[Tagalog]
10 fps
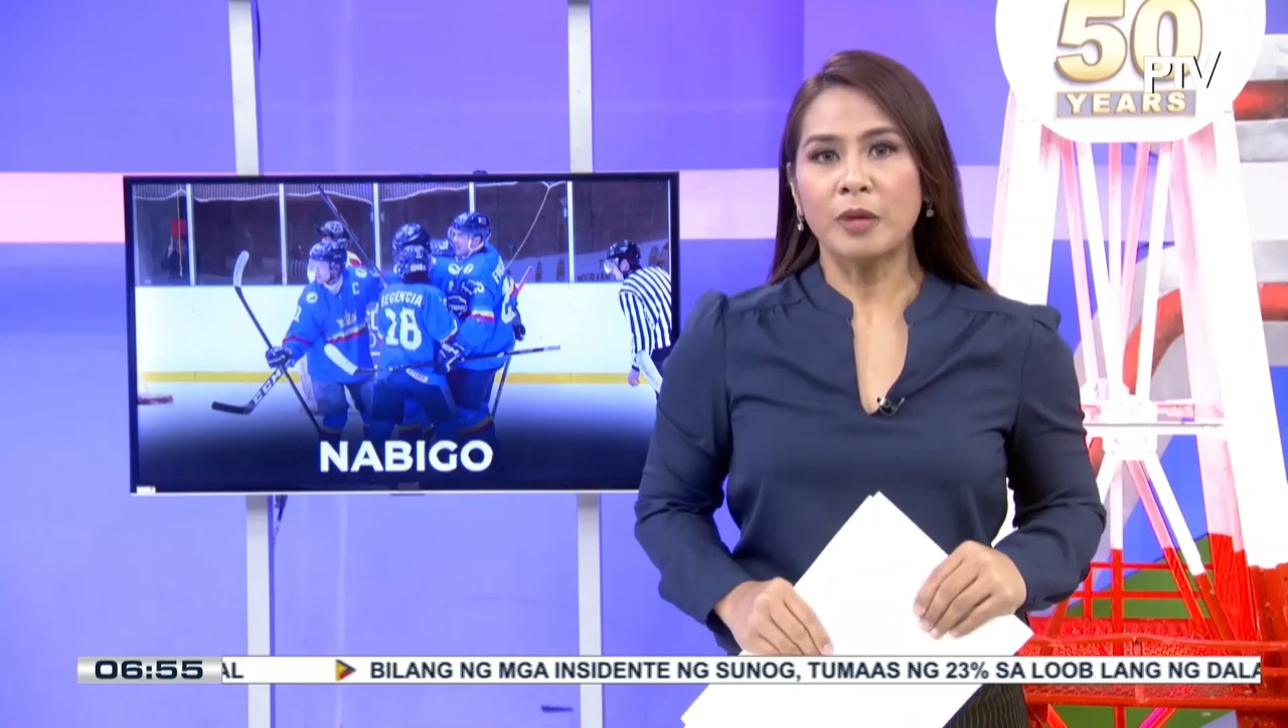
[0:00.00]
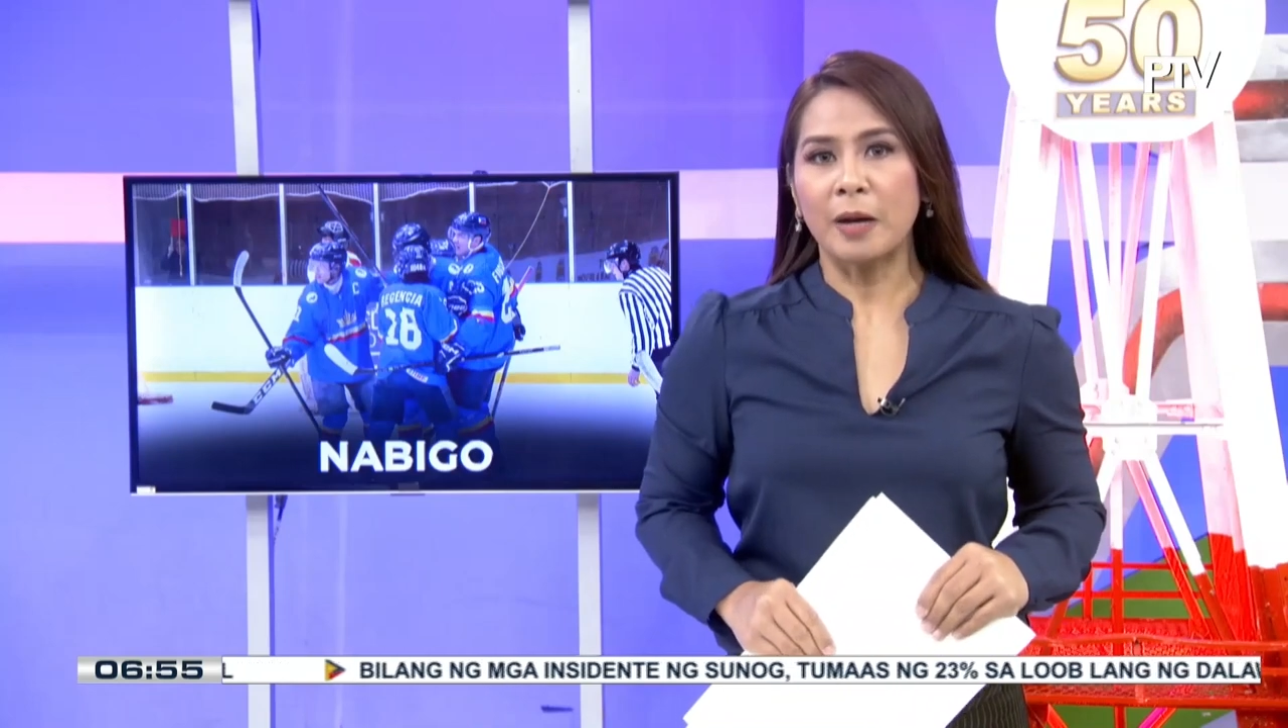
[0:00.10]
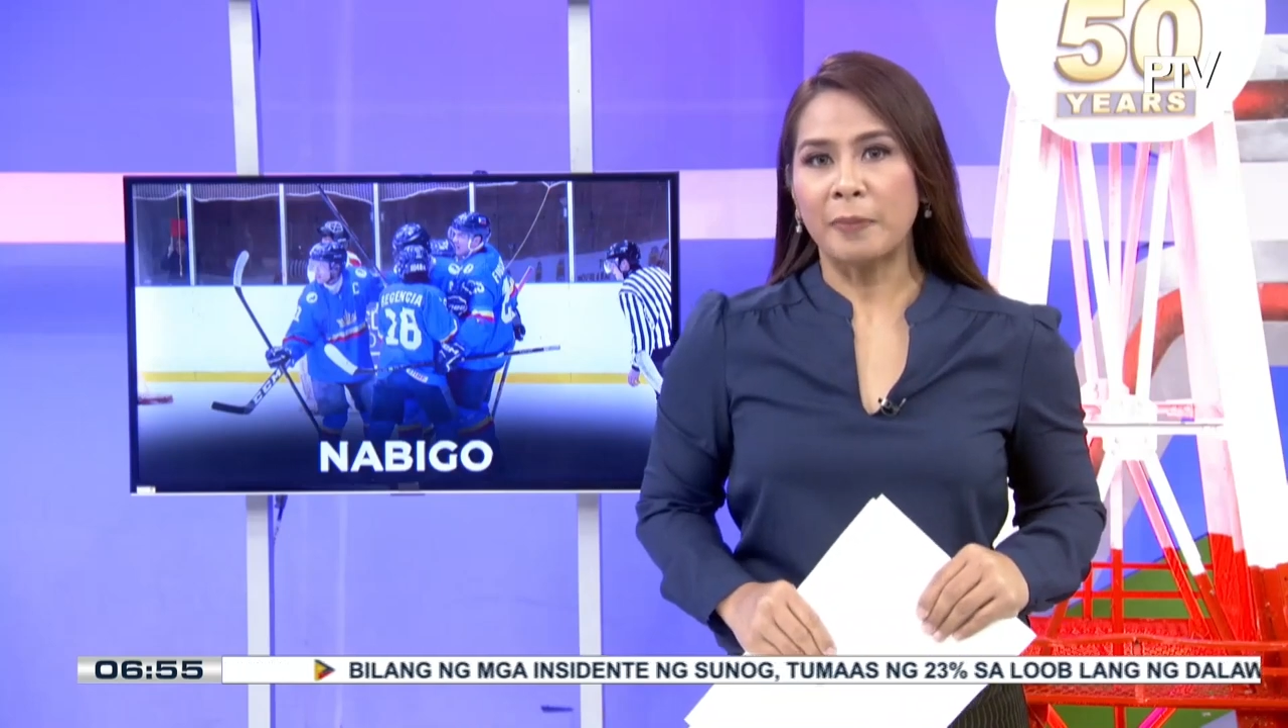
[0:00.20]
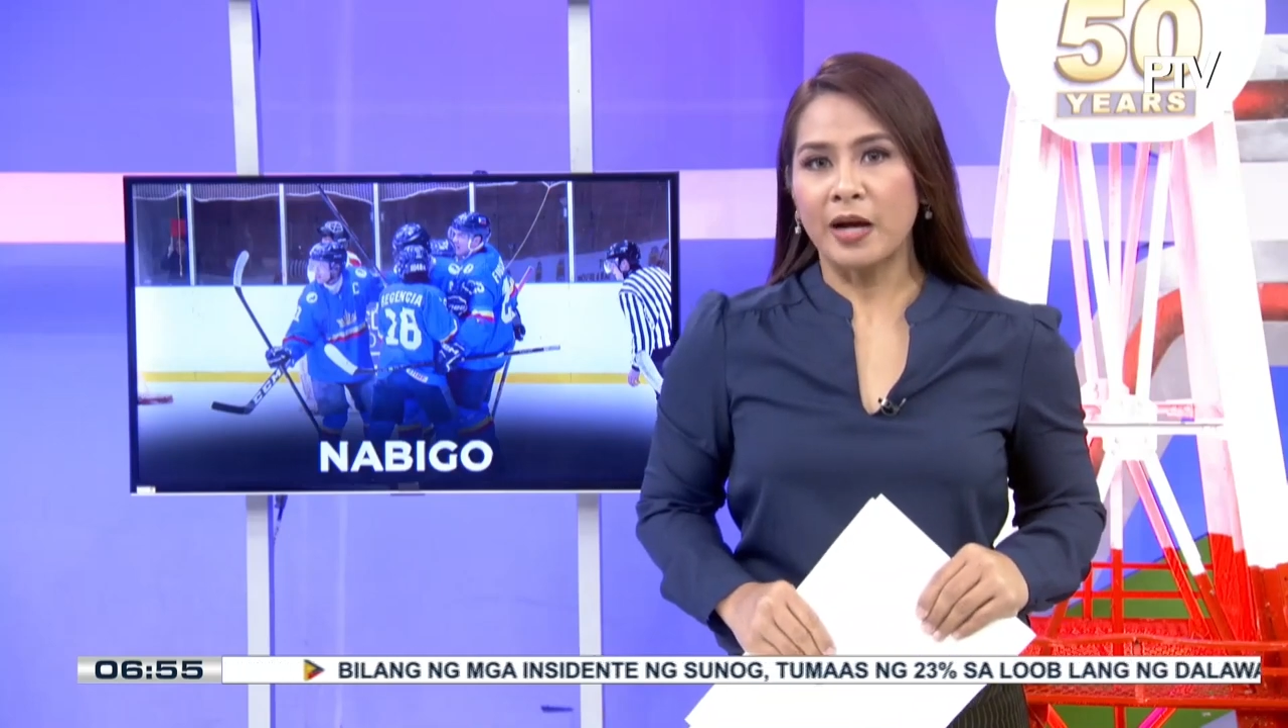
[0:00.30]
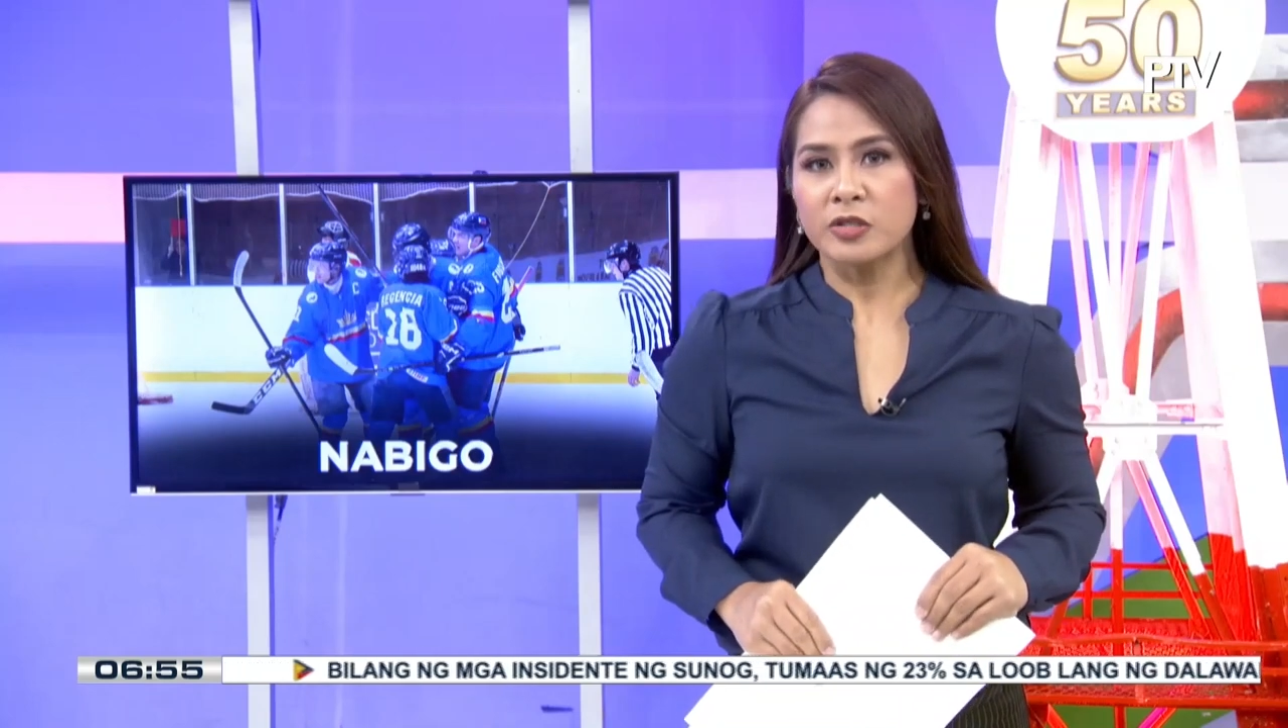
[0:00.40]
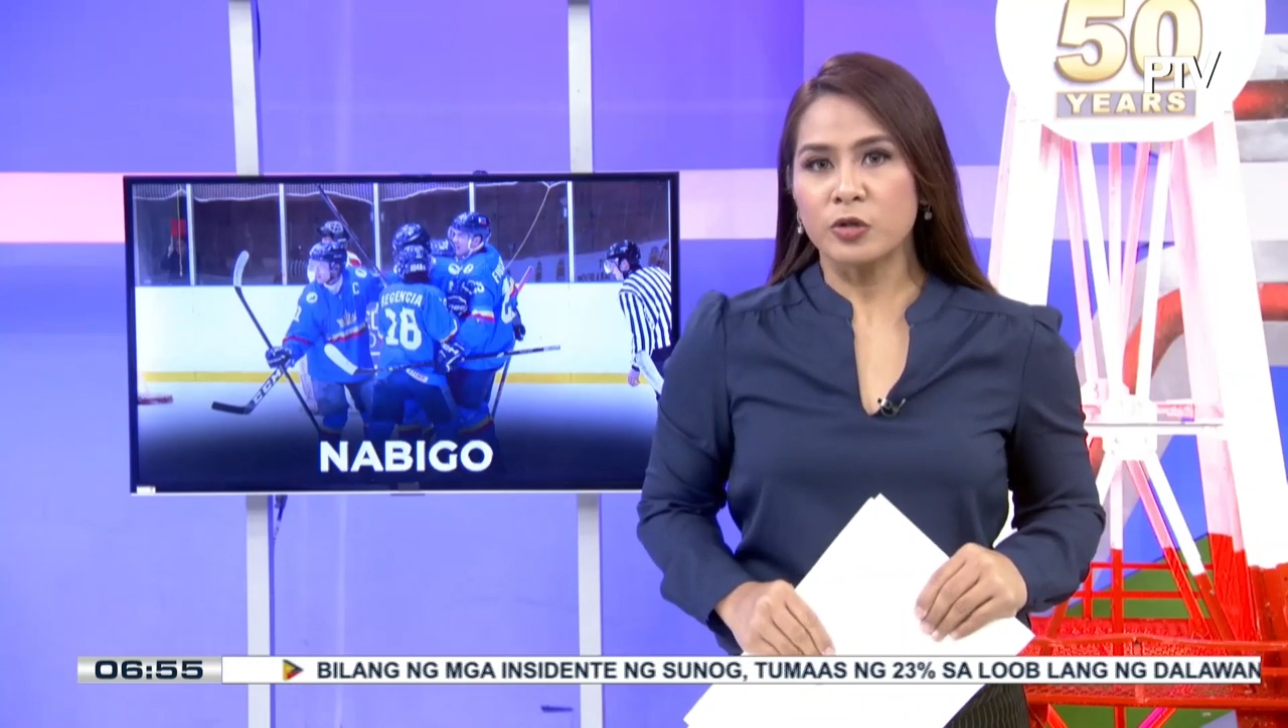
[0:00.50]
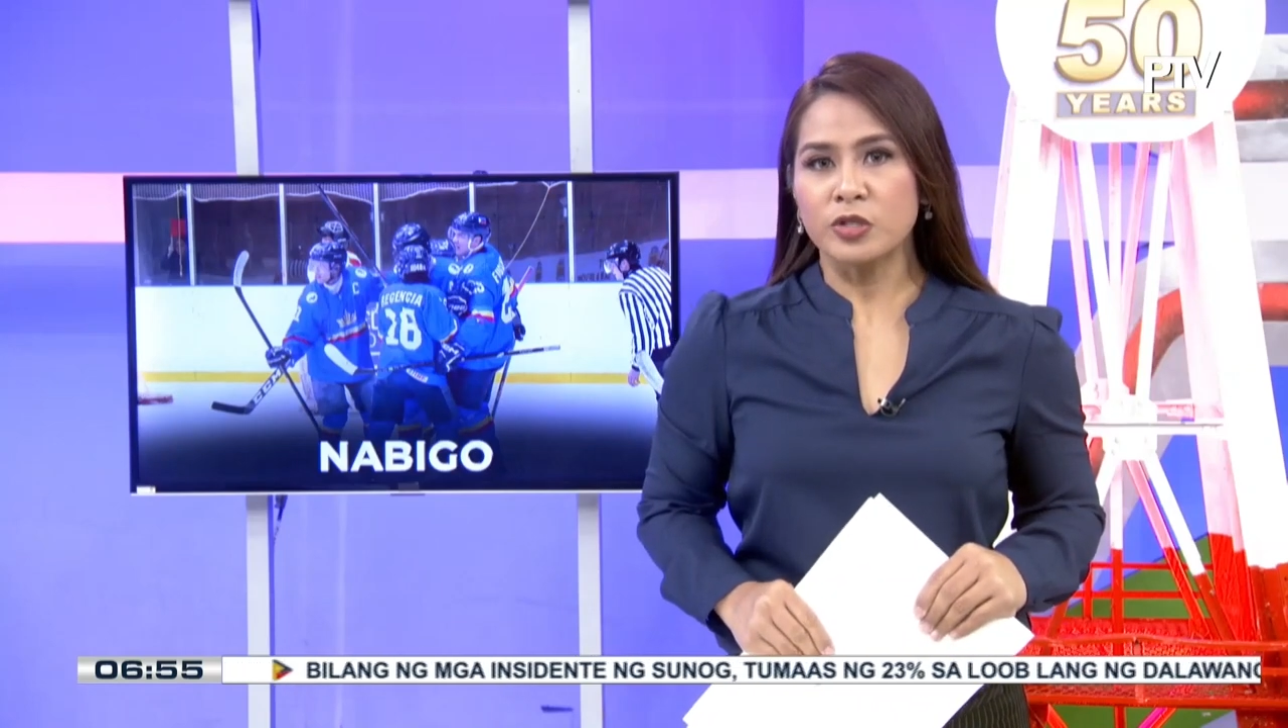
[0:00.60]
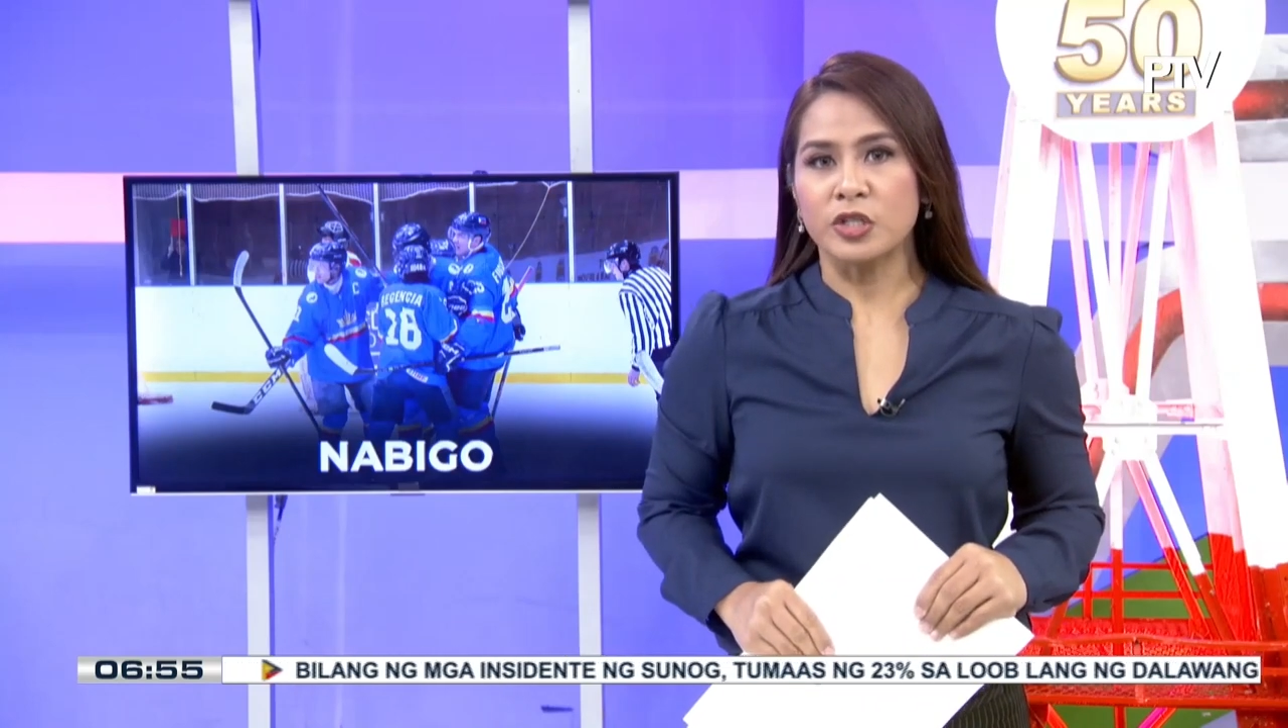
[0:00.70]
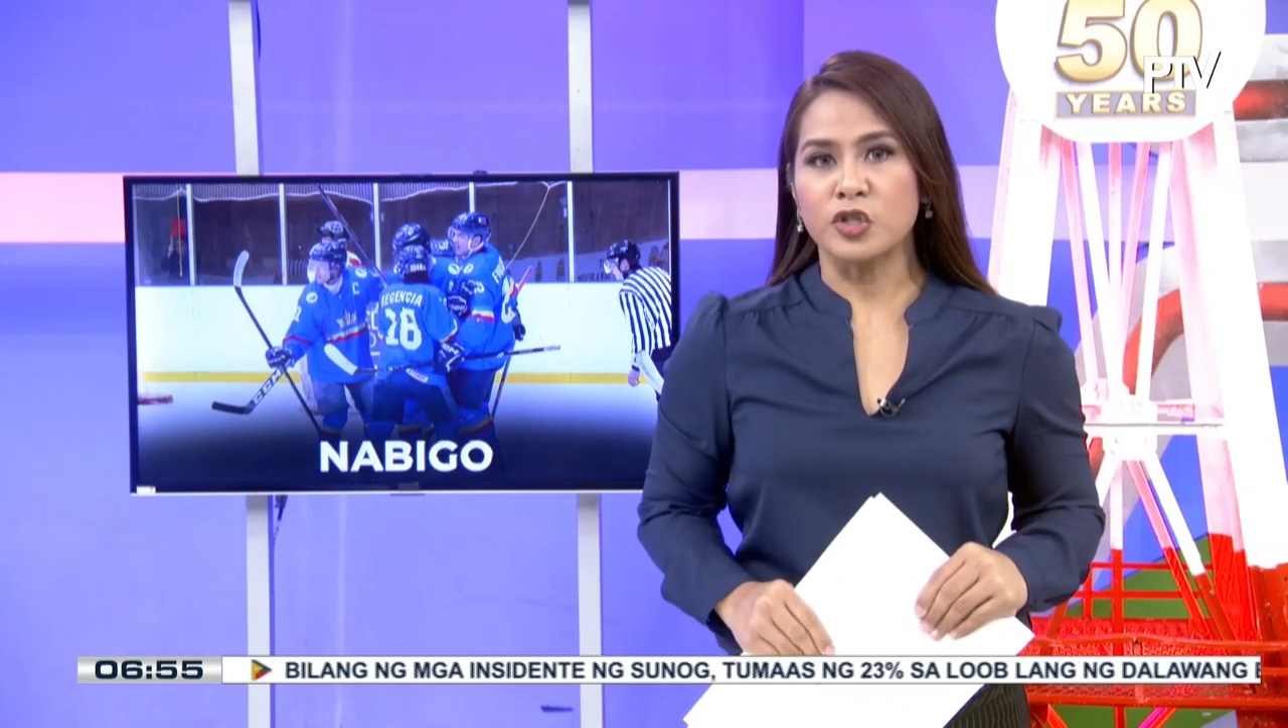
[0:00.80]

makapasok sa